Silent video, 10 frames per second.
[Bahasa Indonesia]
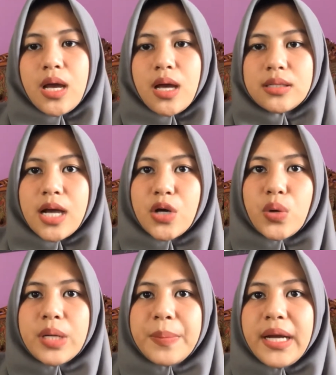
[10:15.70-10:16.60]

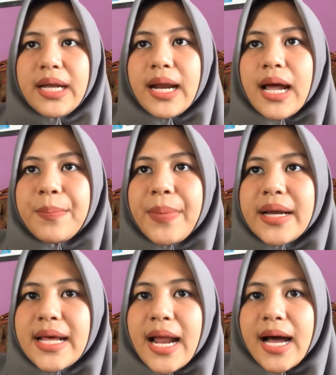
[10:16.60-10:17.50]
Gangguan pada,
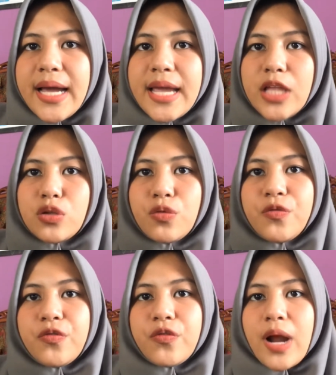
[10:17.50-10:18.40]
pada rangka yaitu
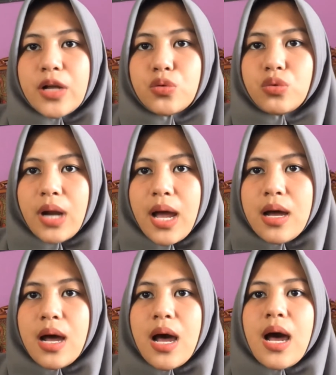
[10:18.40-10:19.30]
fraktura,
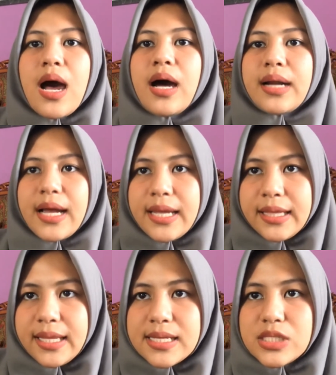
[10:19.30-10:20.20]

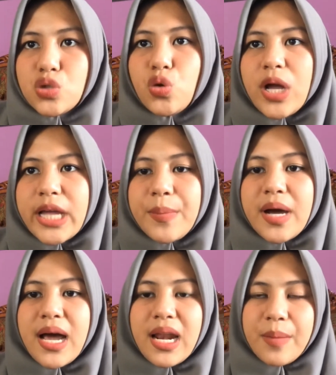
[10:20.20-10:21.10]
rakitis, tulang yang
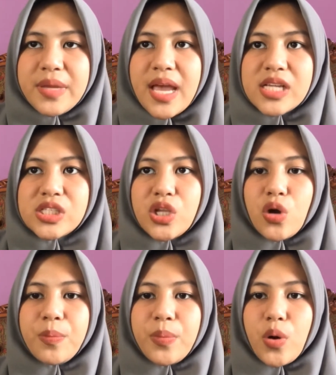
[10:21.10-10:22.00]
mengalami
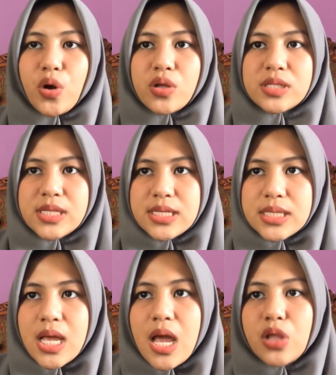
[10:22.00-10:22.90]
osteoporosis,
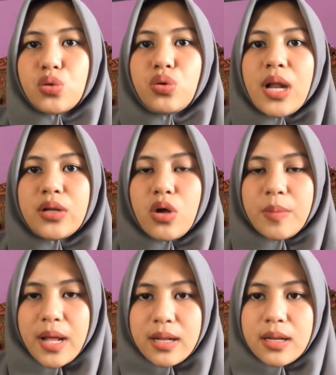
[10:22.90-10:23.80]
tulang
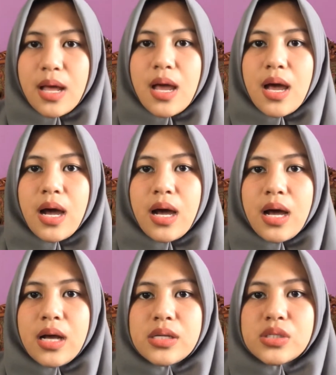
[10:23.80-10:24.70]
normal,
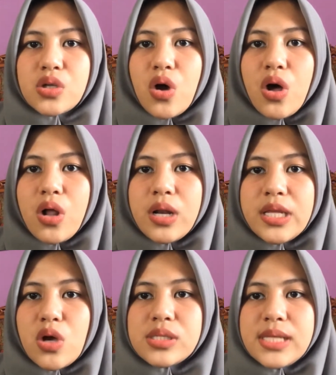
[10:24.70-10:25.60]
uh, eh,
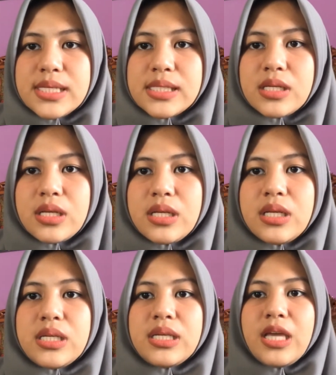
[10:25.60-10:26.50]
skoliosis,
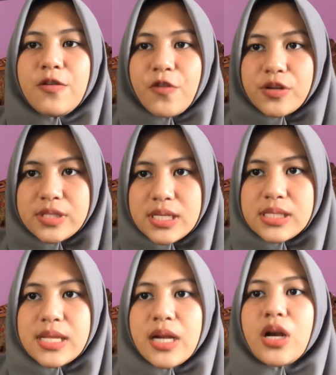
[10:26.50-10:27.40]

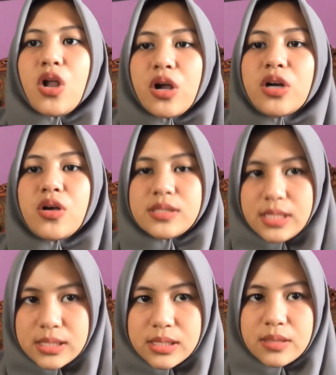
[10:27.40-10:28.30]
kifosis, dan
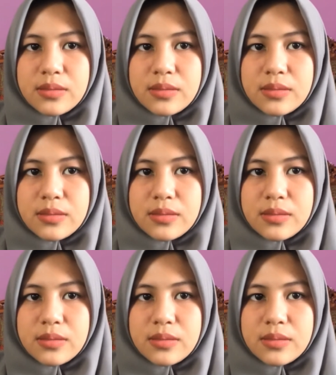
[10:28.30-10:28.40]
lordosis.